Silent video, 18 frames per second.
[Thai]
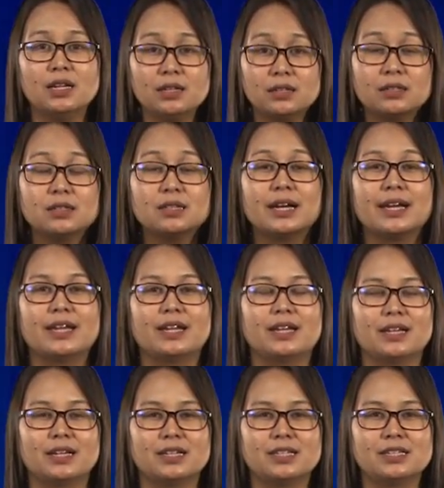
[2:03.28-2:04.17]
เรื่อยๆ
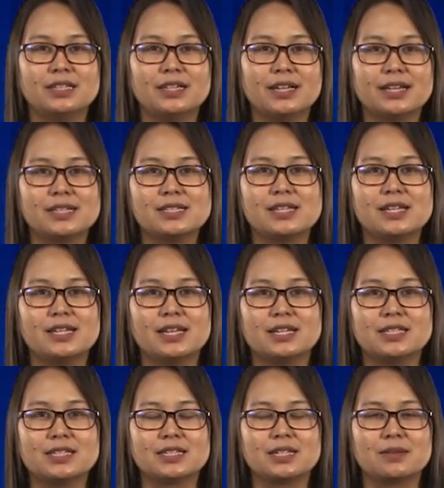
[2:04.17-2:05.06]
นะคะที่อาเซียนอ
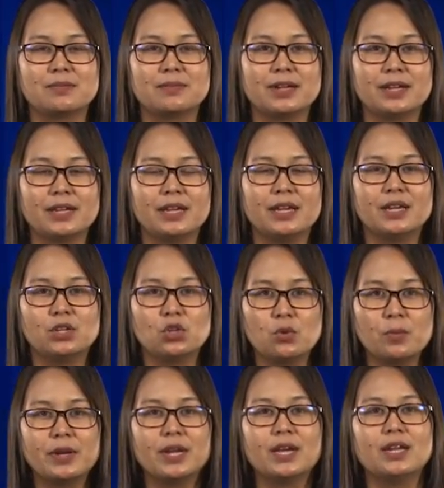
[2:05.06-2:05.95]
ยากจะทำให้
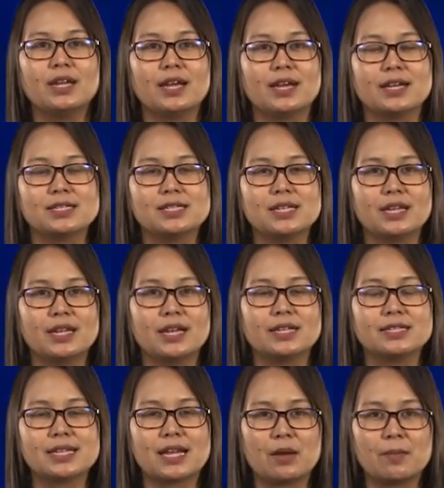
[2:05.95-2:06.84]
ทุกประเทศในอาเซียนเนี่
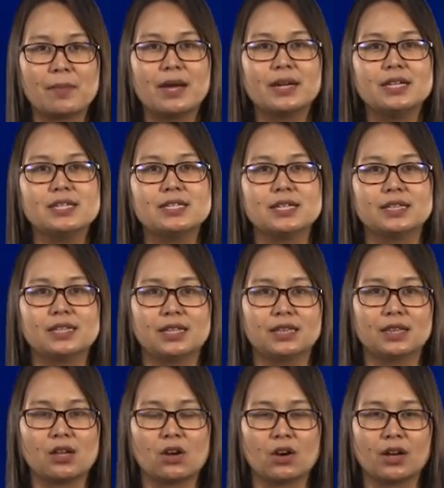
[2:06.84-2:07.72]
ยสามารถที่จะติ
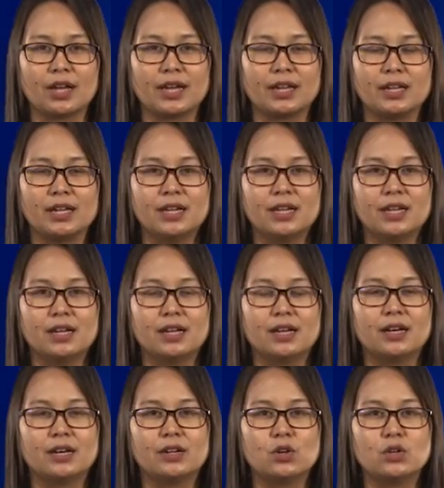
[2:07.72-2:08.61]
ดต่อกัน
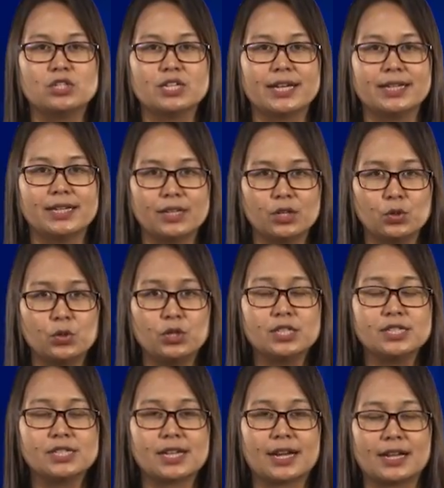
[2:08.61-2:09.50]
โดยใช้เทคโนโล
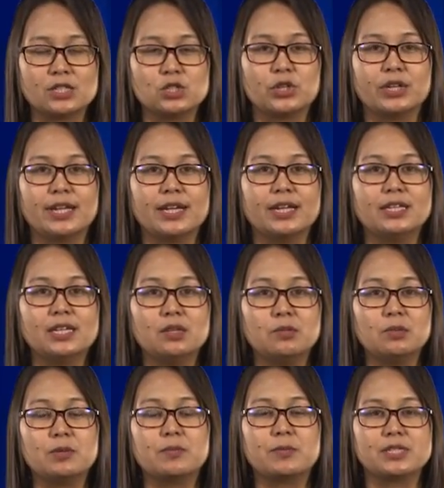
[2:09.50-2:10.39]
ยีสารสนเทศ
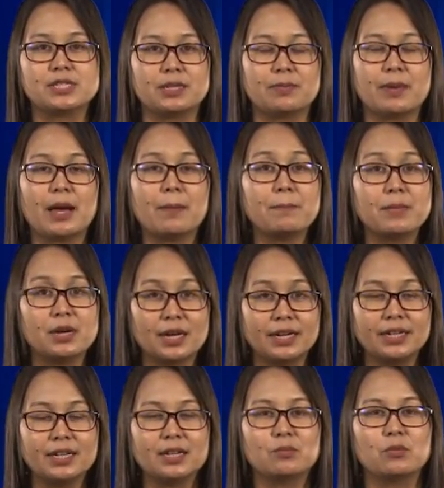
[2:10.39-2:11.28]
ที่มีประสิทธิภาพเหมื
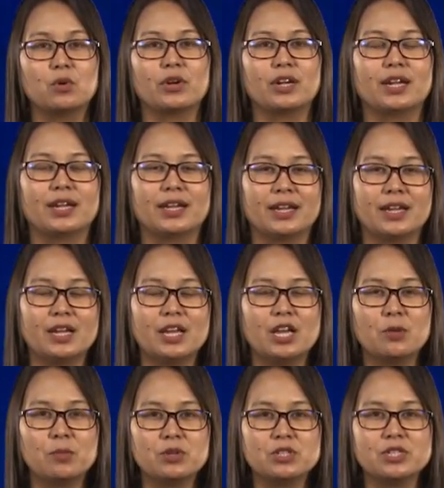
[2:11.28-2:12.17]
อนกันหมดนะคะ
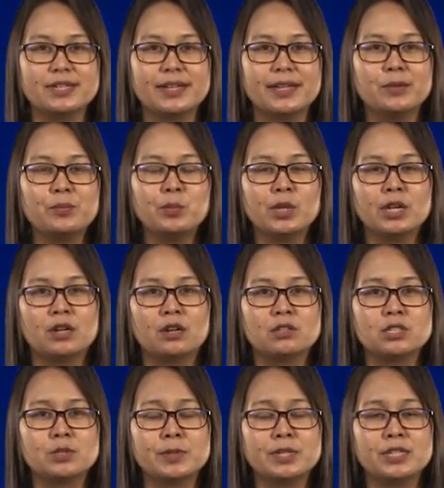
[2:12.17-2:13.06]
เพราะฉะนั้น
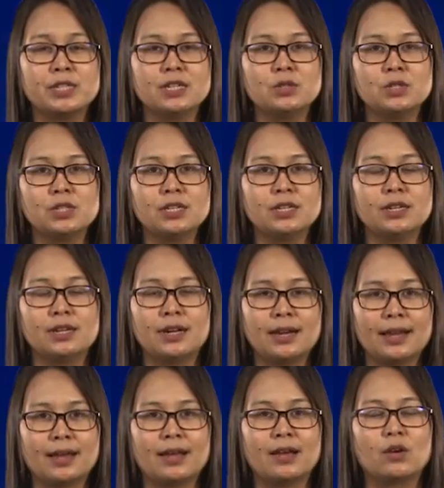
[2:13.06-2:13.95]
เราจะไปเที่ยวที่
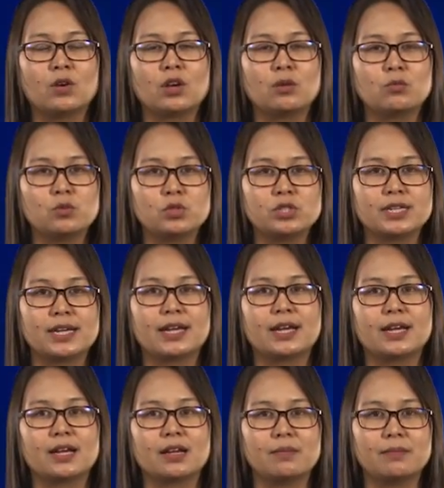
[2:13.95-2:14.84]
ลาวกัมพูชา
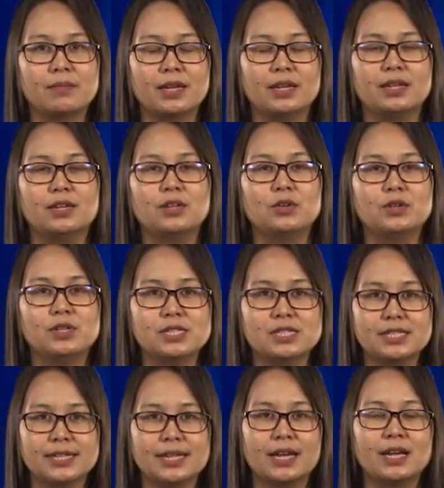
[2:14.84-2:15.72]
เขมรอินโดนี
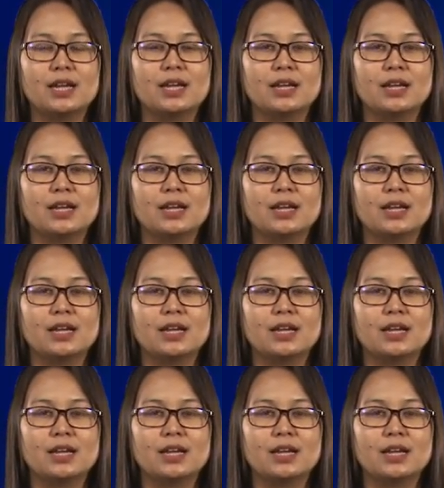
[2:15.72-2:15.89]
เซีย